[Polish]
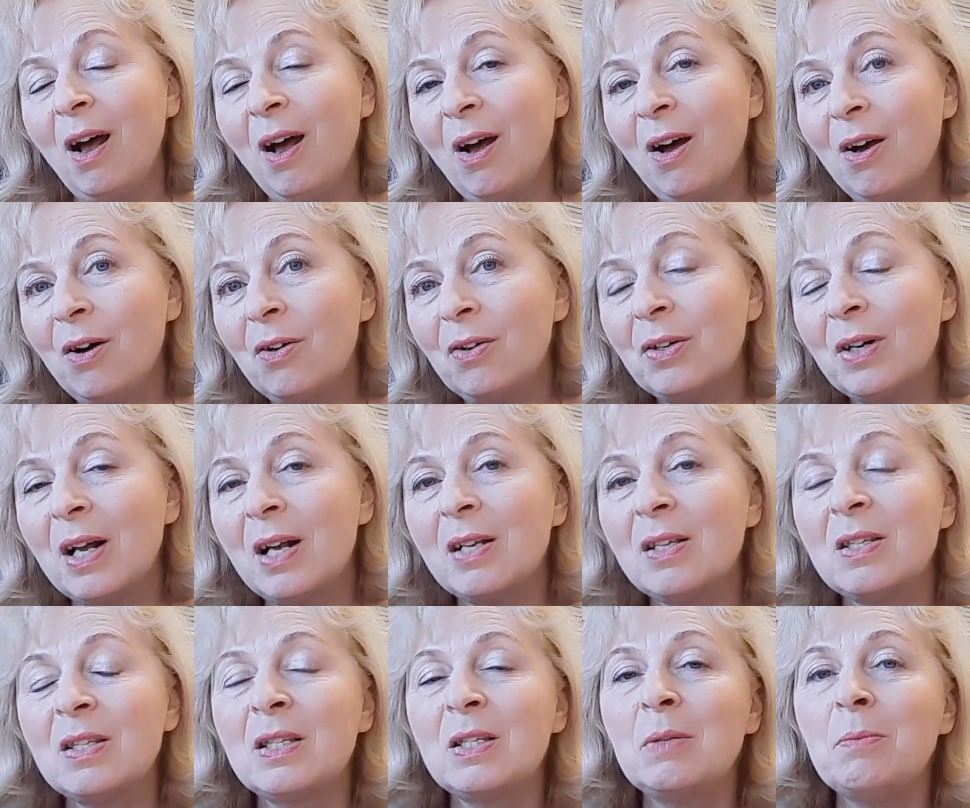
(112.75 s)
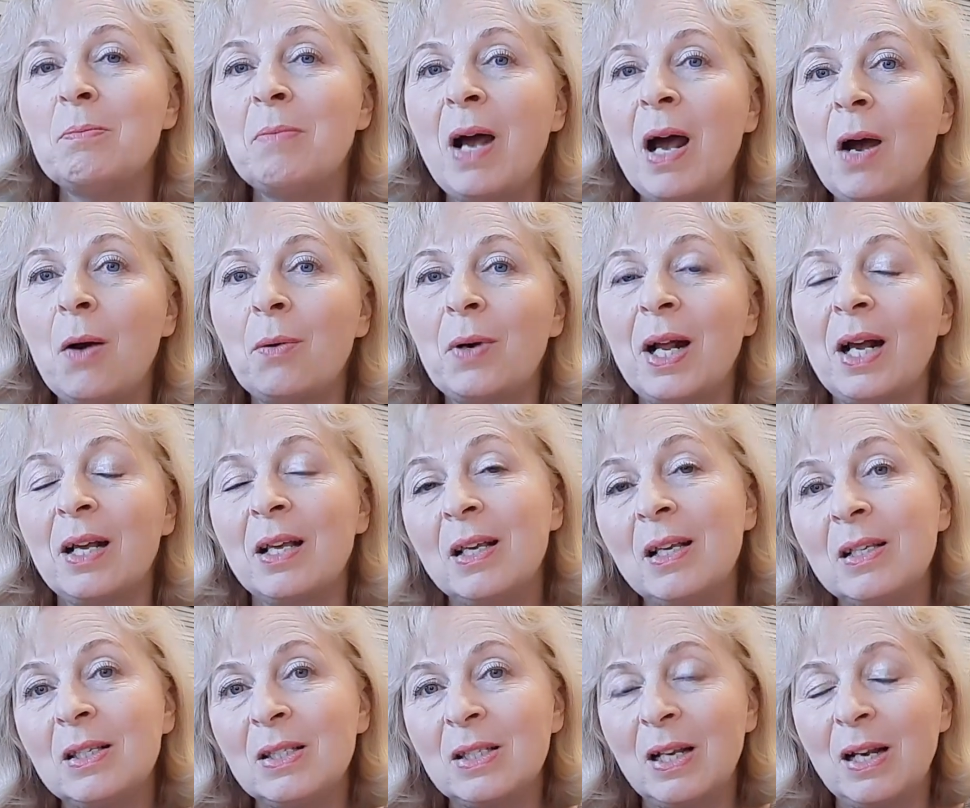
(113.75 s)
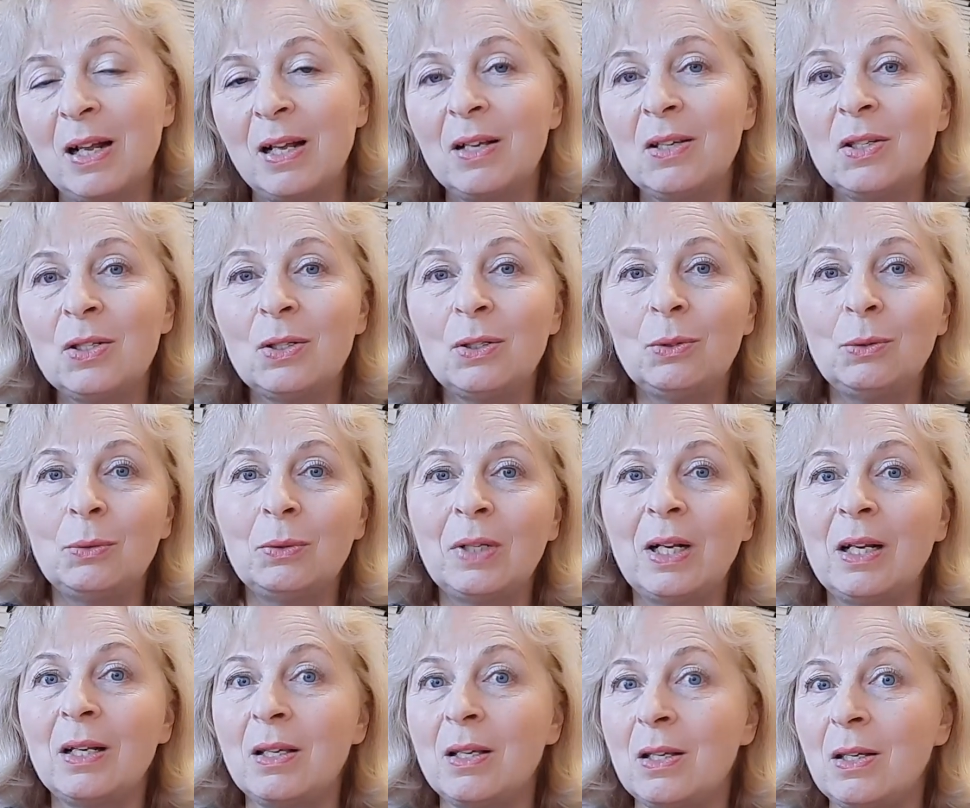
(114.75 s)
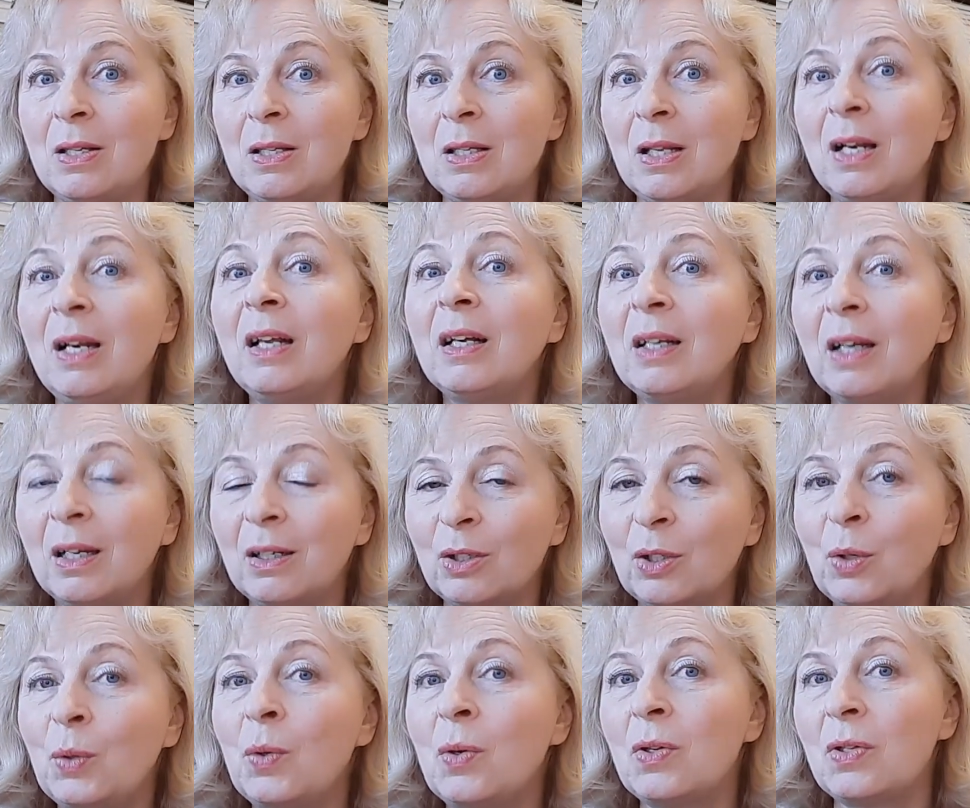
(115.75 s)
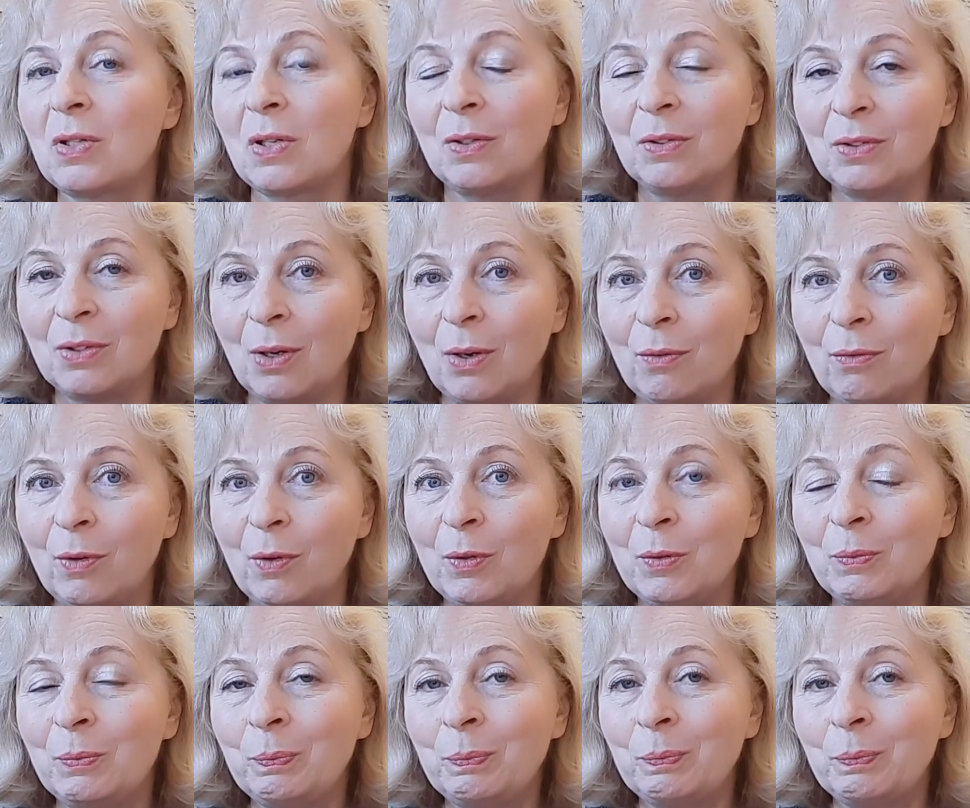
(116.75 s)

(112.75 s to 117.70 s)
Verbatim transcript: oraz Maura Isles, która jest lekarką sądową.